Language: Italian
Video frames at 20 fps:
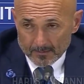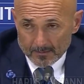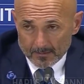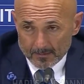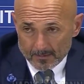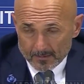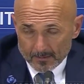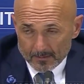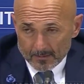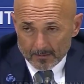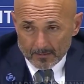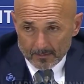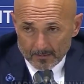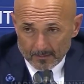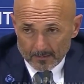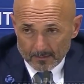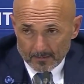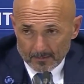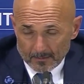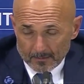
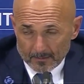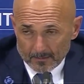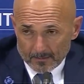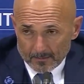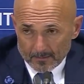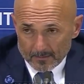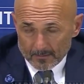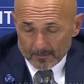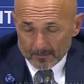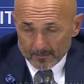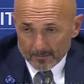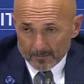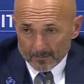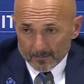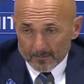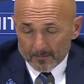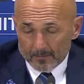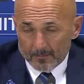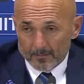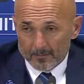che
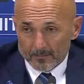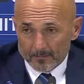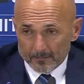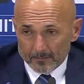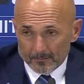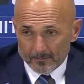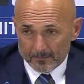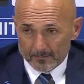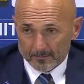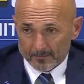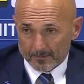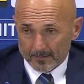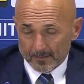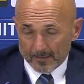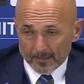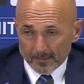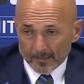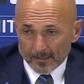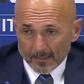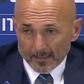eh,
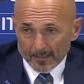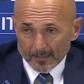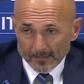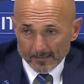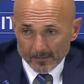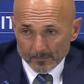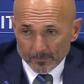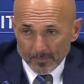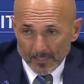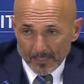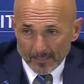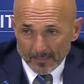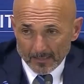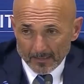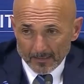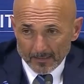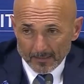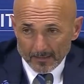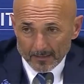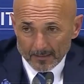ha le
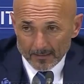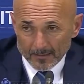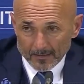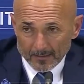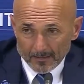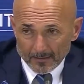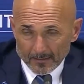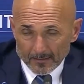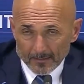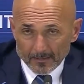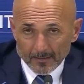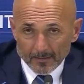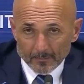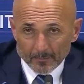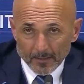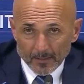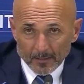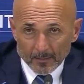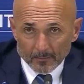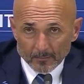spalle di
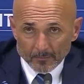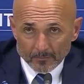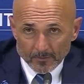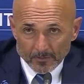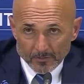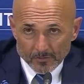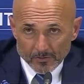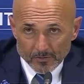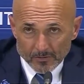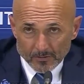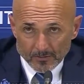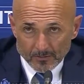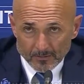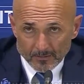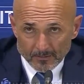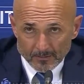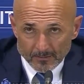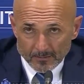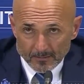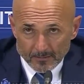Ibrahimovic,
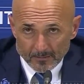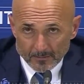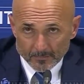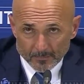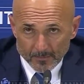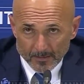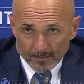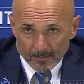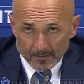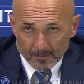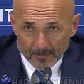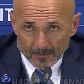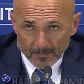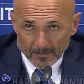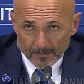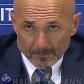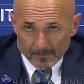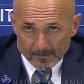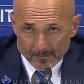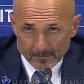le eh, spalle
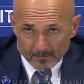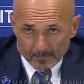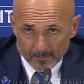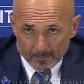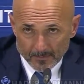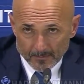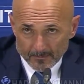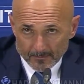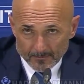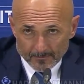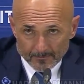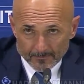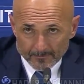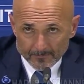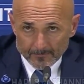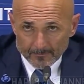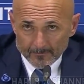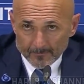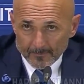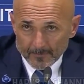larghissime,
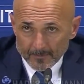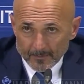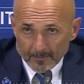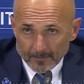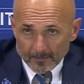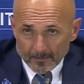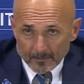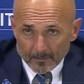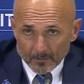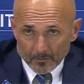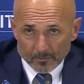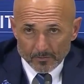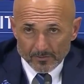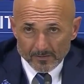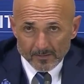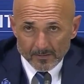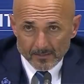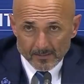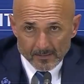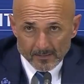
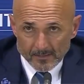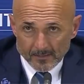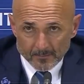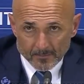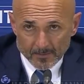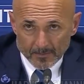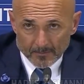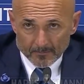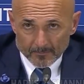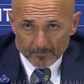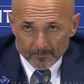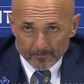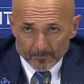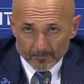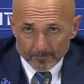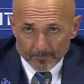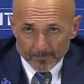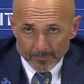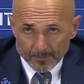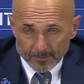grossissime,
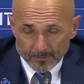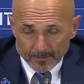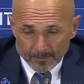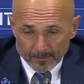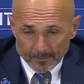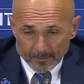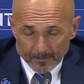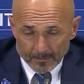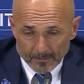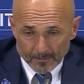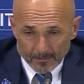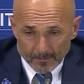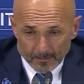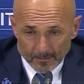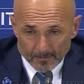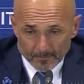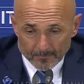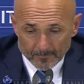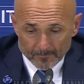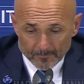
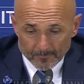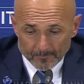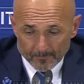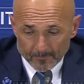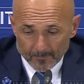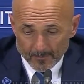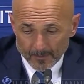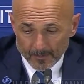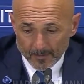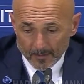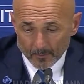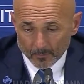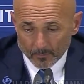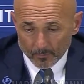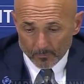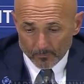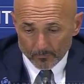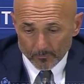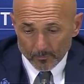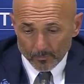perché è
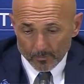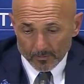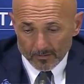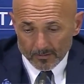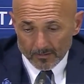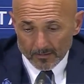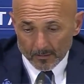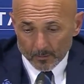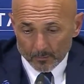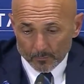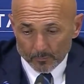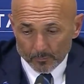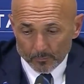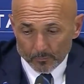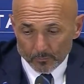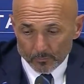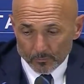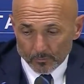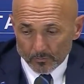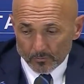uno forte da un
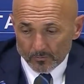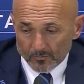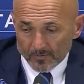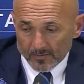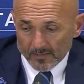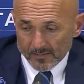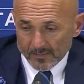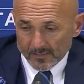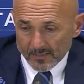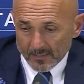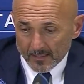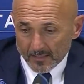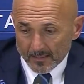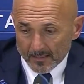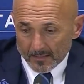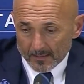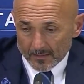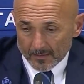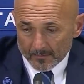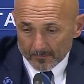punto di
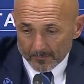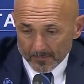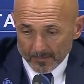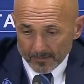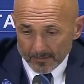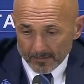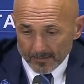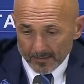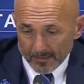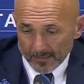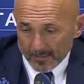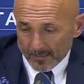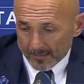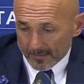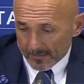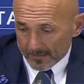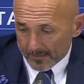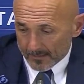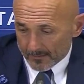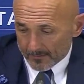vista
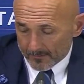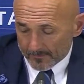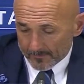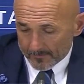mentale